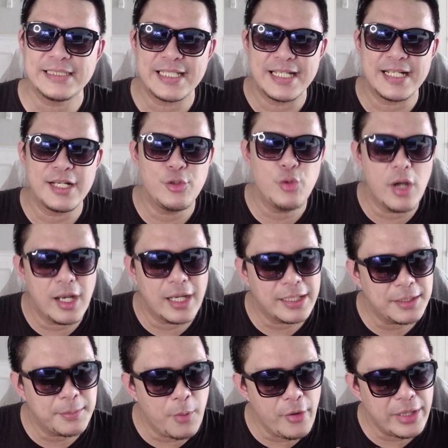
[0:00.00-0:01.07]
sekarang gue akan
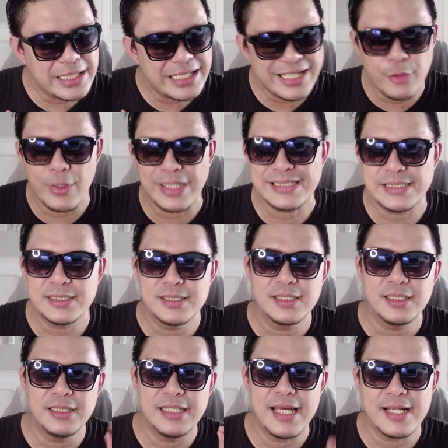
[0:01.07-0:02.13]
ngebawain request
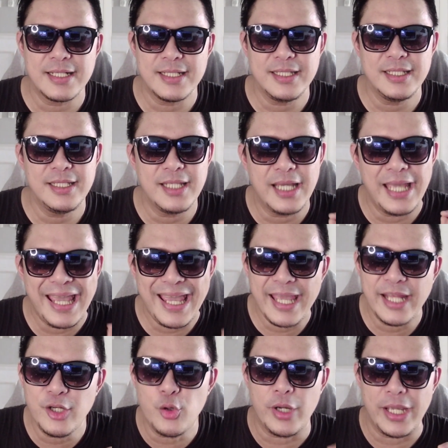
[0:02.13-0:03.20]
dari
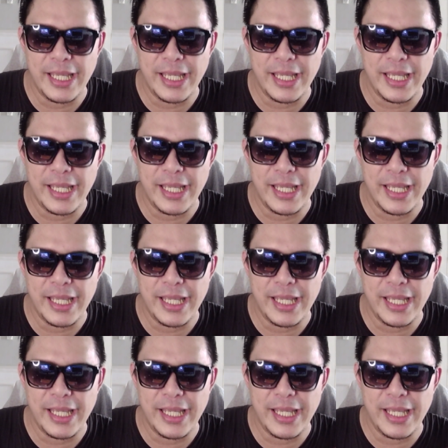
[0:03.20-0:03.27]
Eno.